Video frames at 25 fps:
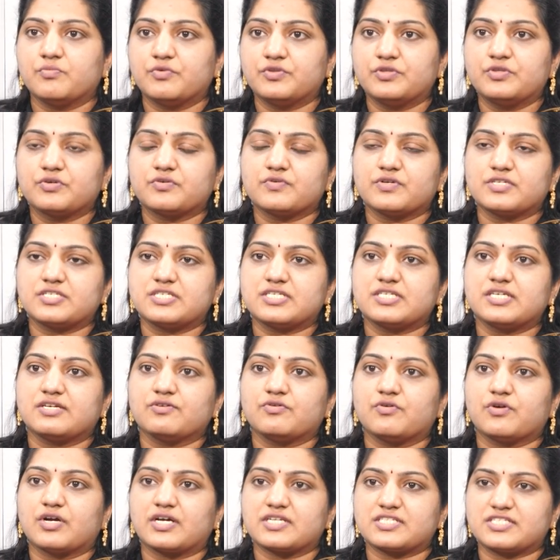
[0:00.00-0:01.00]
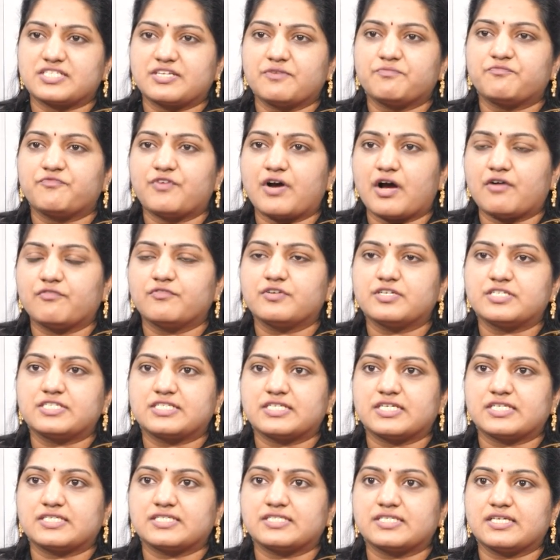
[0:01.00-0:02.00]
ముందుకు వచ్చి ఒక స్టెప్ ఫార్వర్డ్
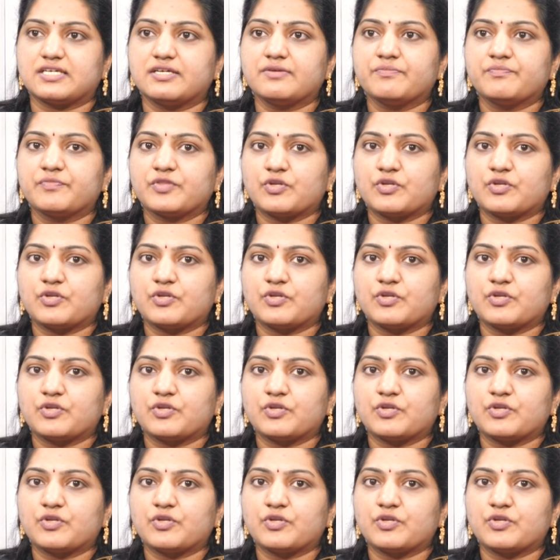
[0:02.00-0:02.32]
చేసి